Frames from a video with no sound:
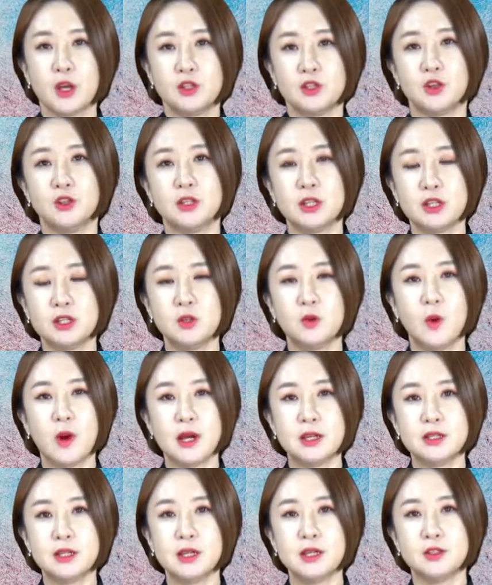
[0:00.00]
전자신고
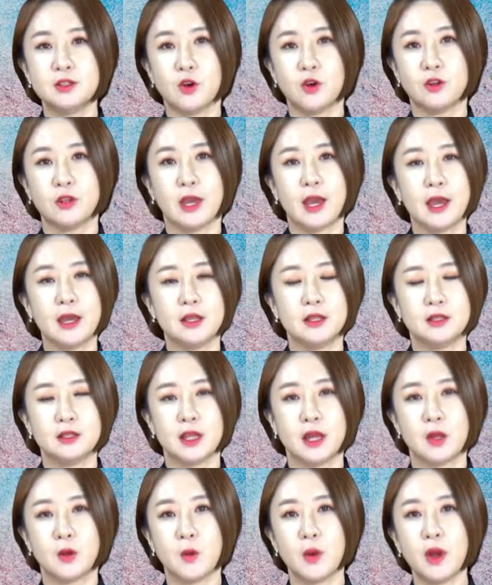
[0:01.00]
하시기 전에
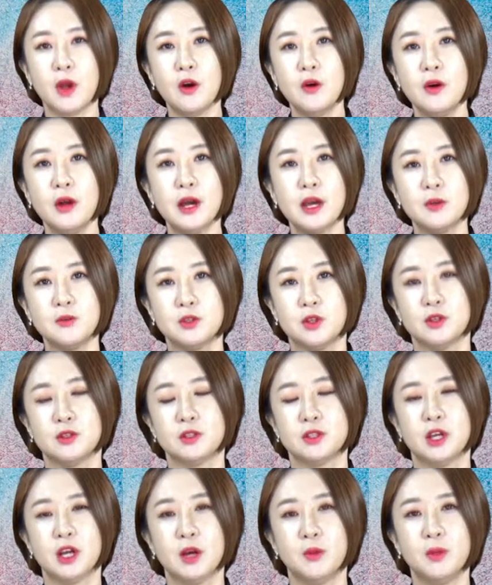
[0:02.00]
일단 회원가입
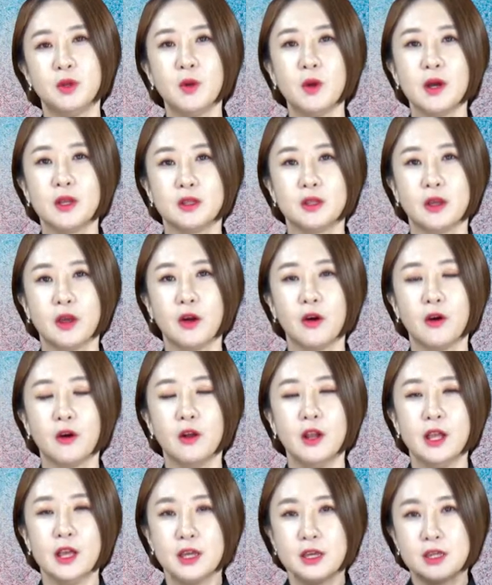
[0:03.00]
절차가 필요한데요.
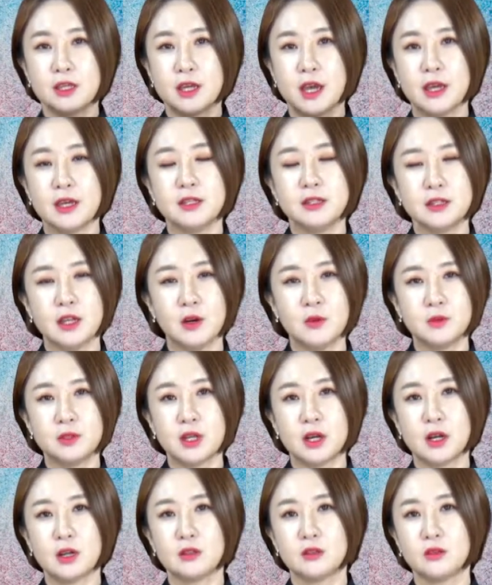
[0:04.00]
개인
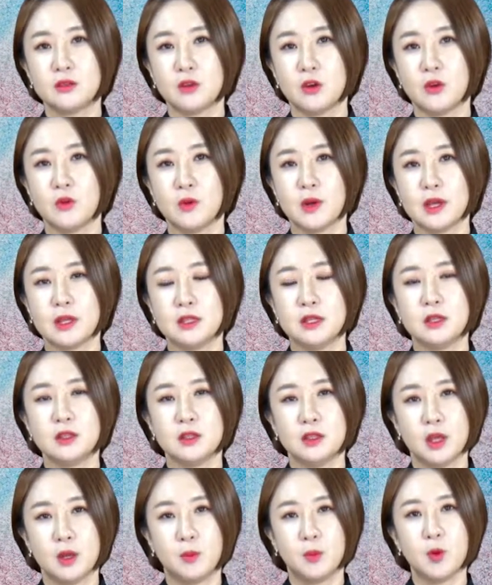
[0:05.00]
사업장 같은 경우에는
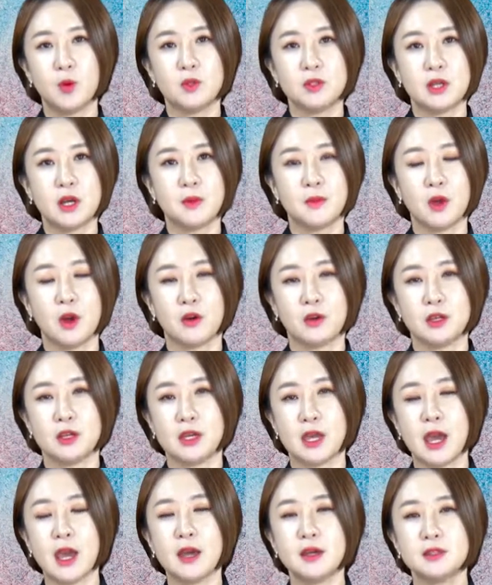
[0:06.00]
대표자
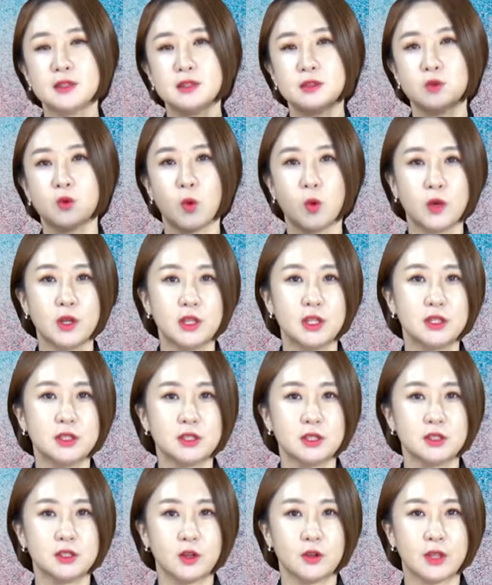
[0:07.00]
명의의
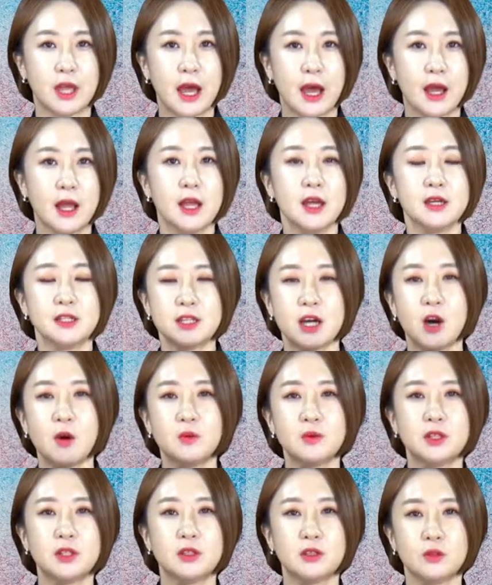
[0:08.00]
공인인증서나
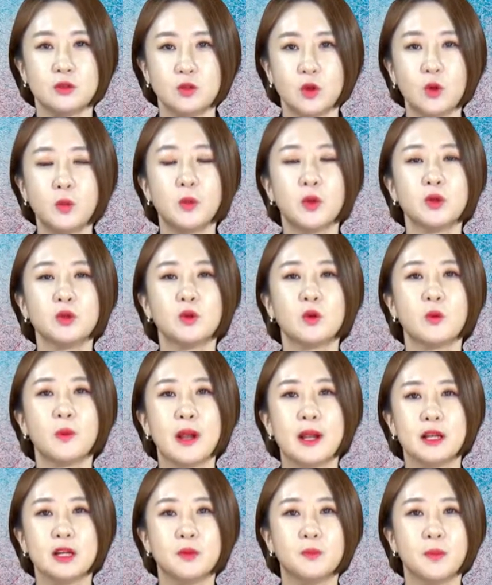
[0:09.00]
사업자 등록번호로
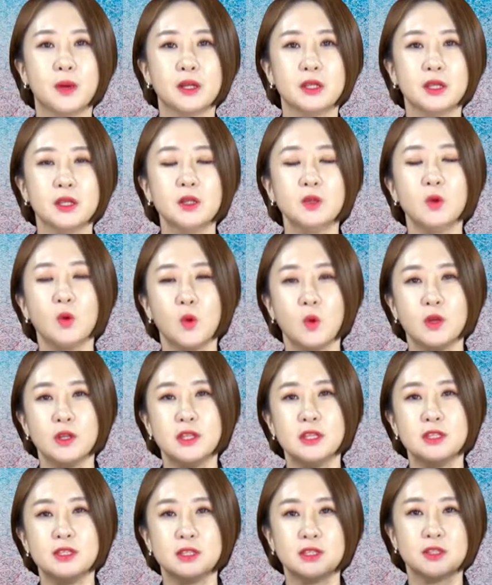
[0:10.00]
발급받은
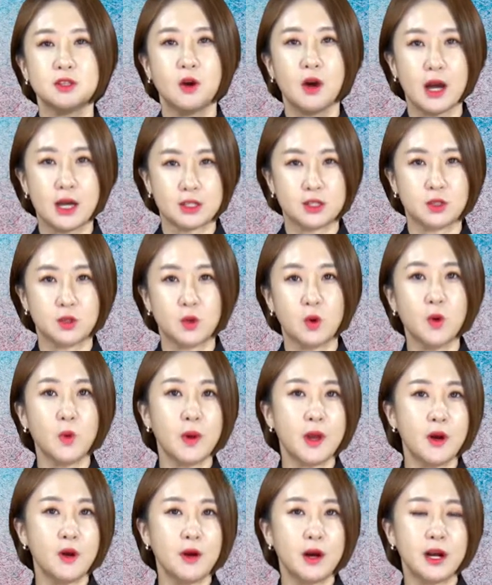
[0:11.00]
공인인증서 가지고
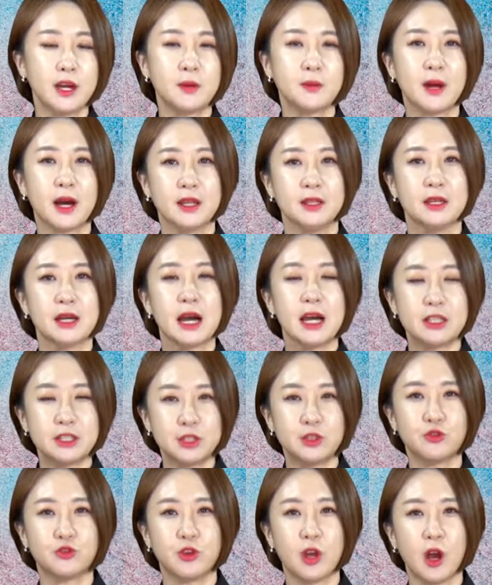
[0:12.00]
회원가입
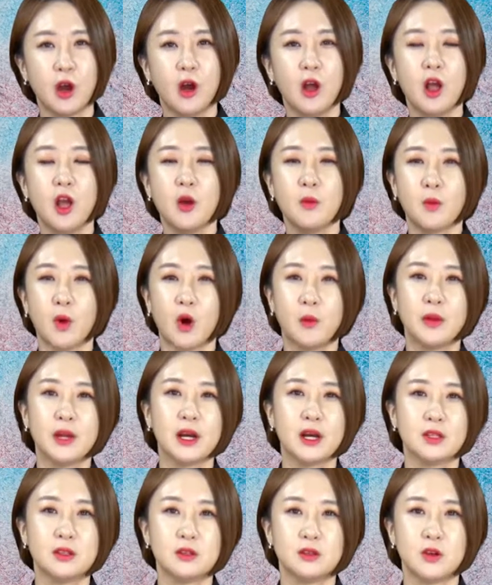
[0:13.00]
가능하시고요. 법인
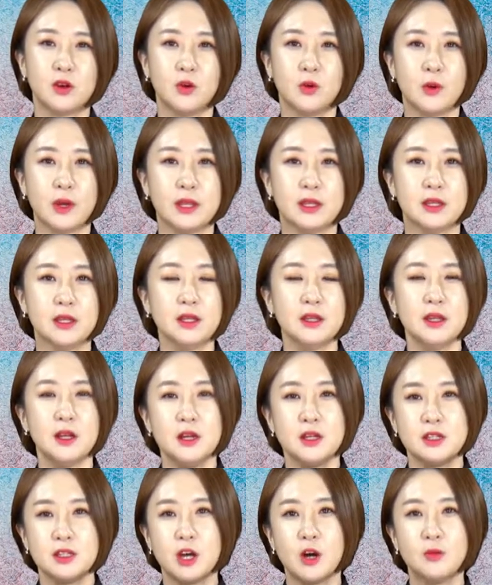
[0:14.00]
같은 경우에는
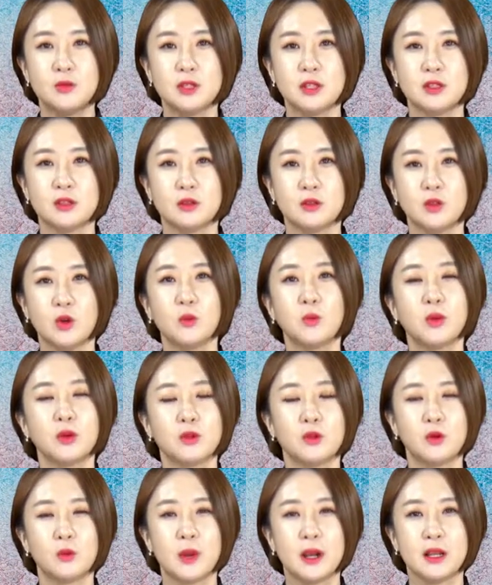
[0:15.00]
사업자
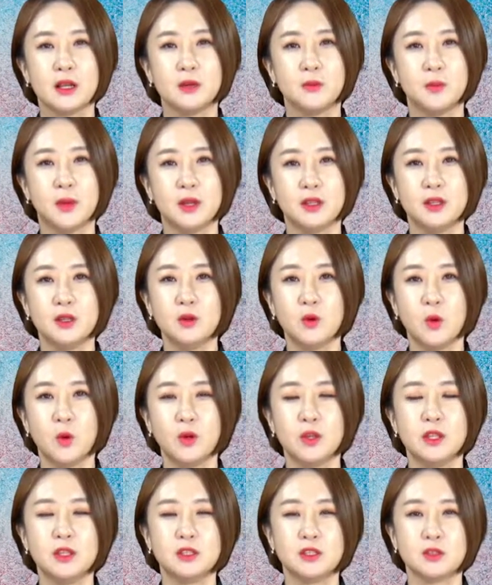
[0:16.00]
등록번호로 발급받은
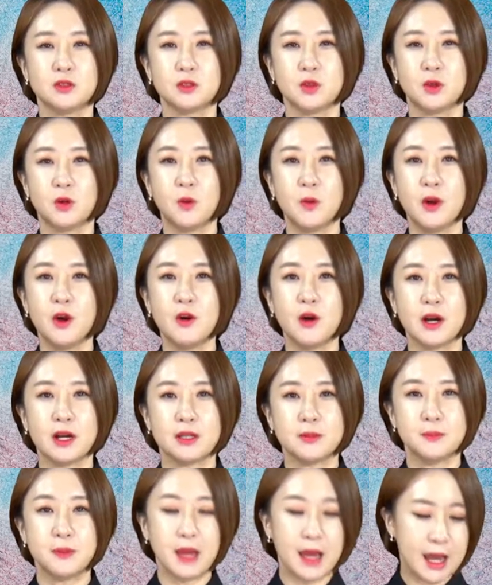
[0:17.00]
공인인증서로
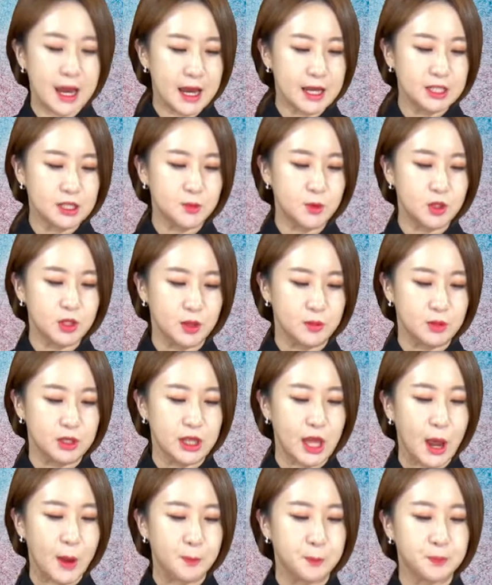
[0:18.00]
회원가입 하시면
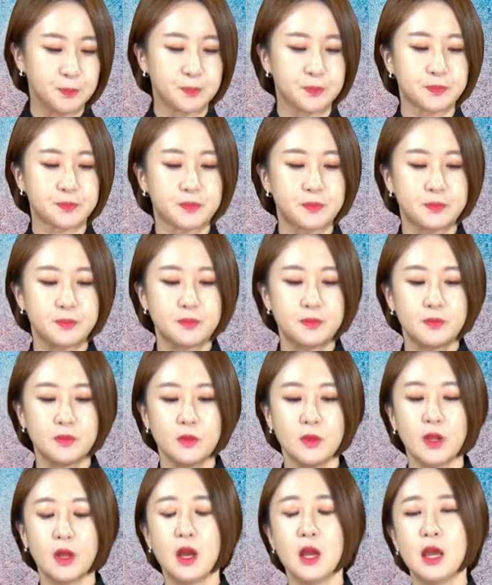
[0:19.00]
됩니다.
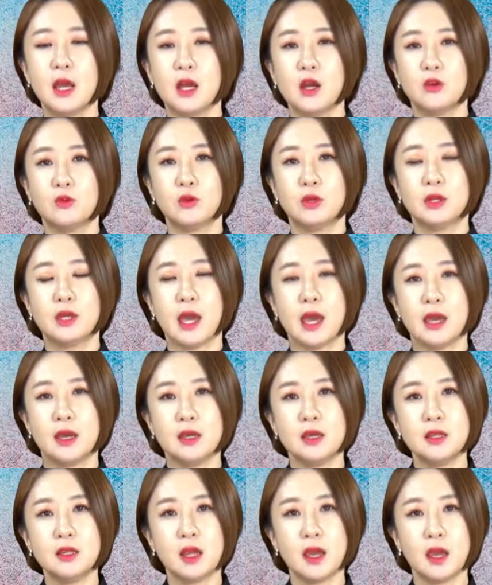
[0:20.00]
우리
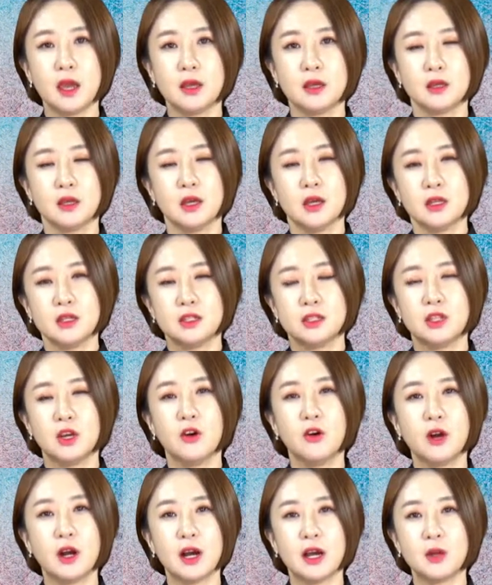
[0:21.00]
개인의
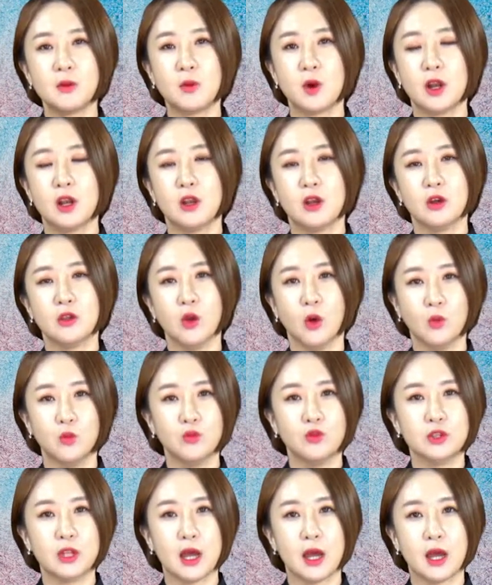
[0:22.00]
지역 가입 관련
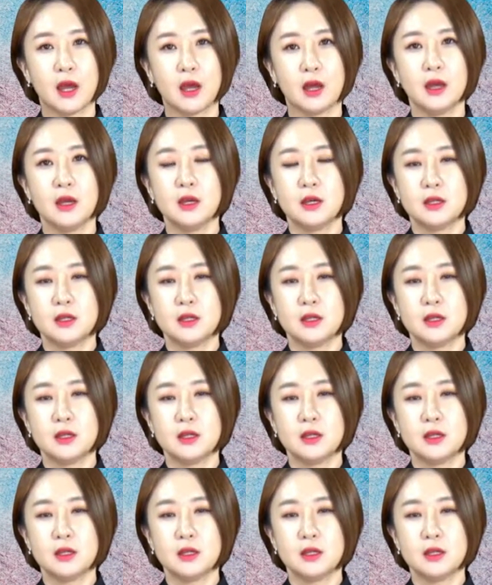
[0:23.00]
업무나